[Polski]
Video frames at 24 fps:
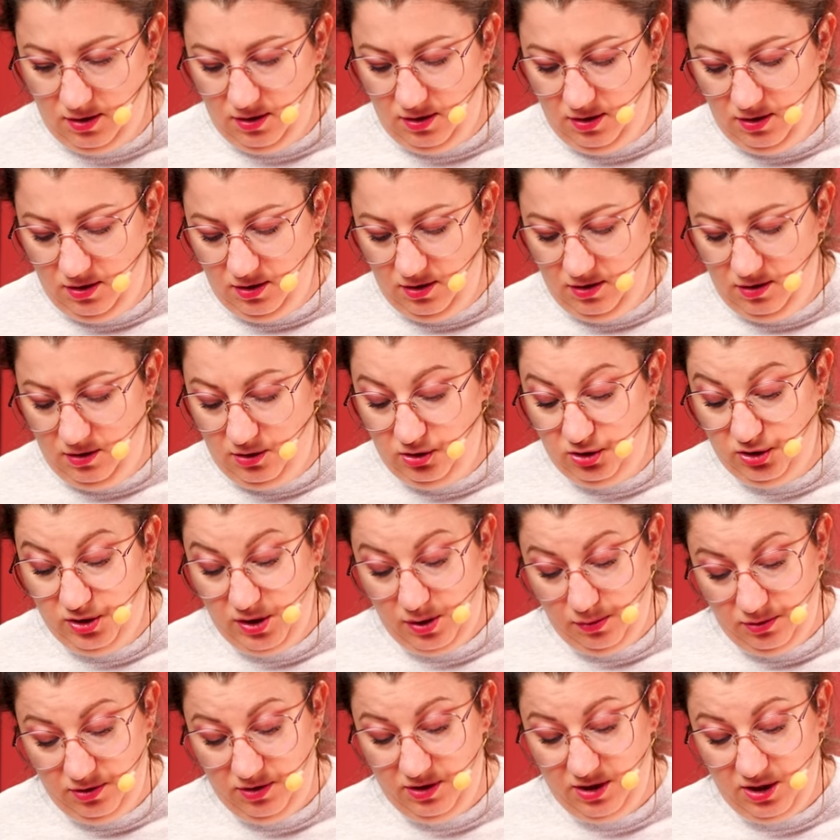i
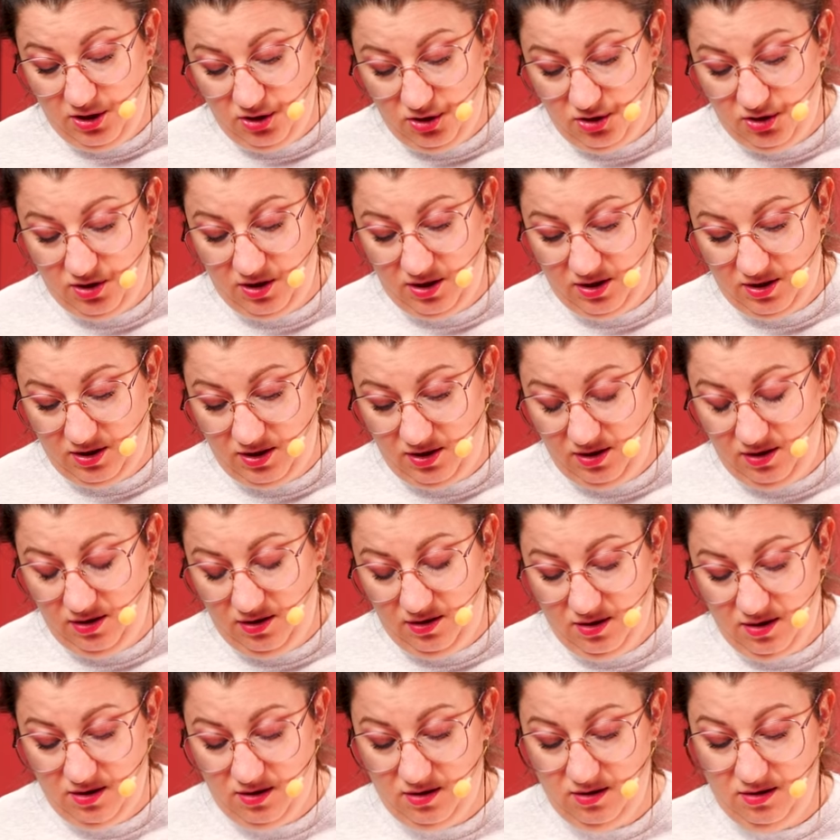kształt też
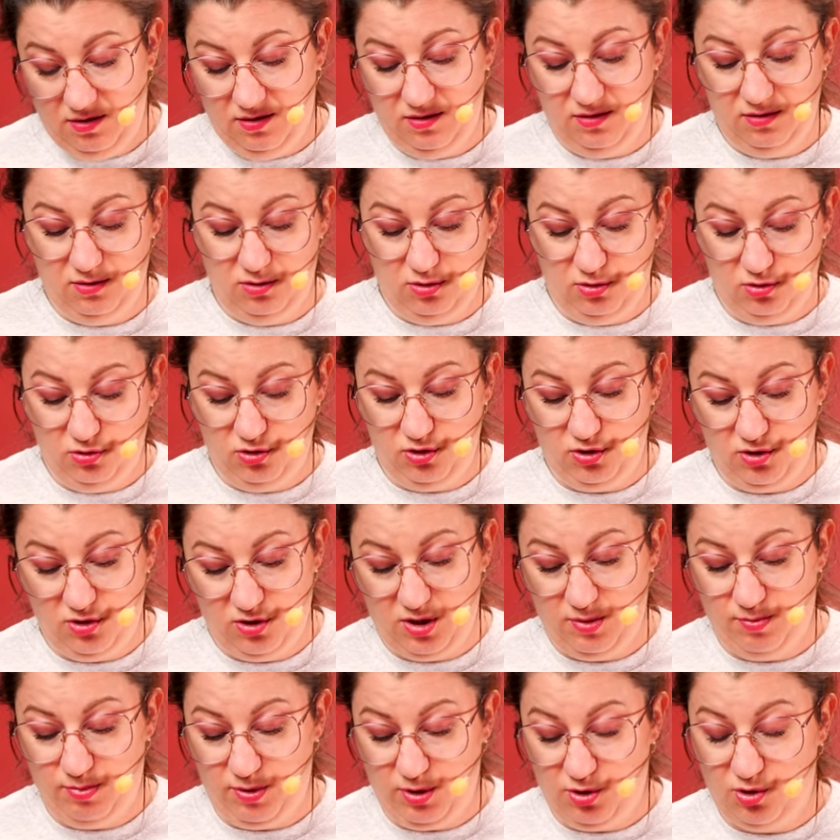taki
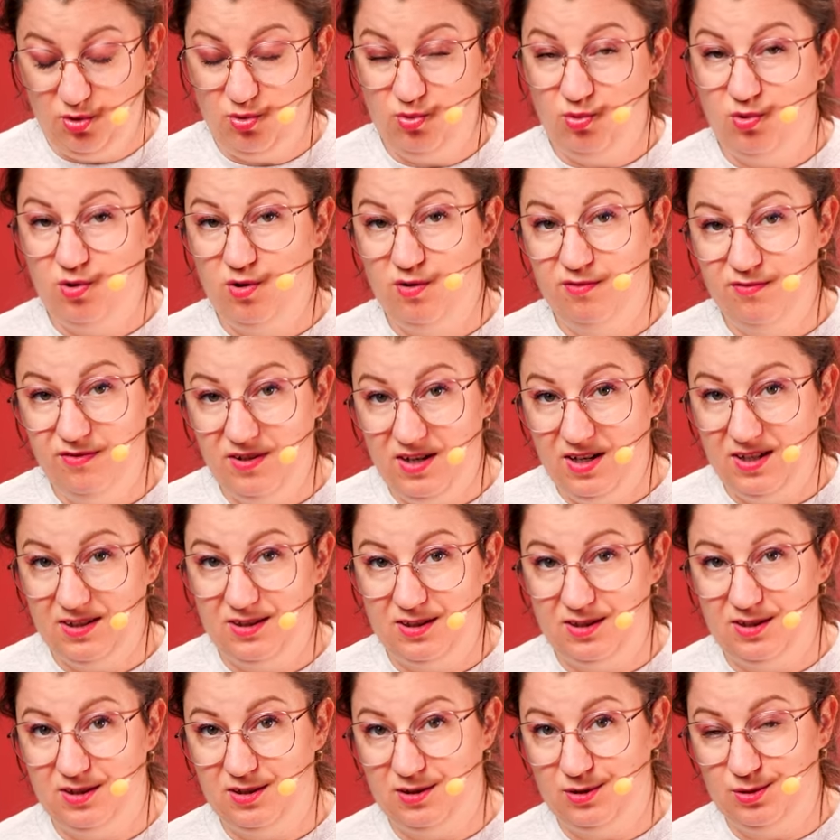troszeczkę
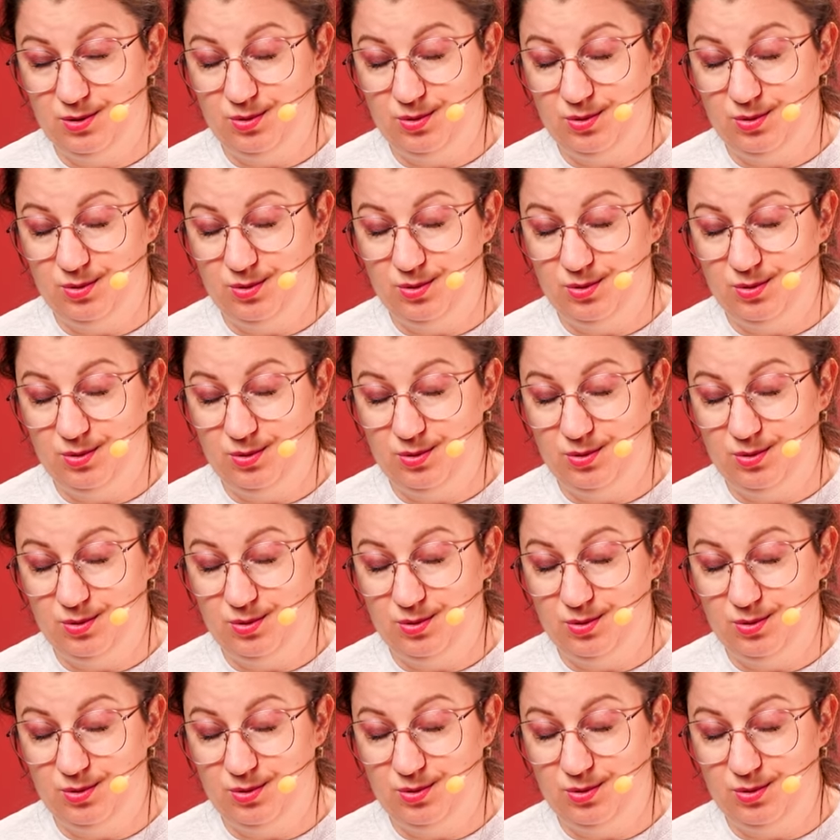beczułkowaty